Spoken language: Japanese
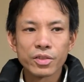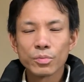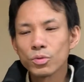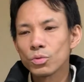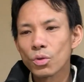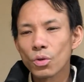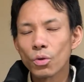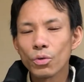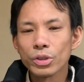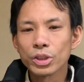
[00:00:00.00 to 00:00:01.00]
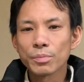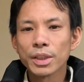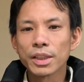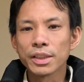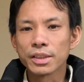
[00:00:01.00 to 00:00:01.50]
自分を追い詰
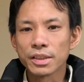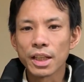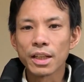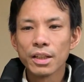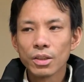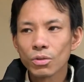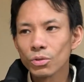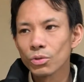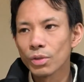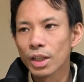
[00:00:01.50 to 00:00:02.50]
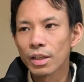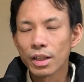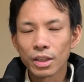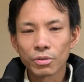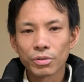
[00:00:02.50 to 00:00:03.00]
めたりですね、今度は
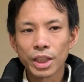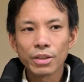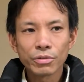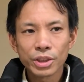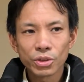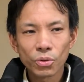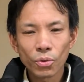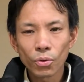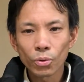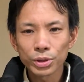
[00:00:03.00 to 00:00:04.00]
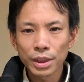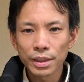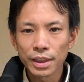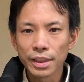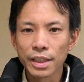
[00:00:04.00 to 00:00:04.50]
やる気を起こさ
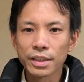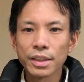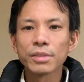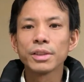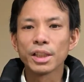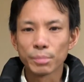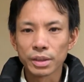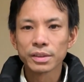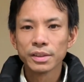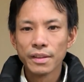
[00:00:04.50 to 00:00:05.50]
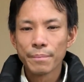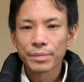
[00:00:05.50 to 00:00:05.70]
なきゃできなくなります。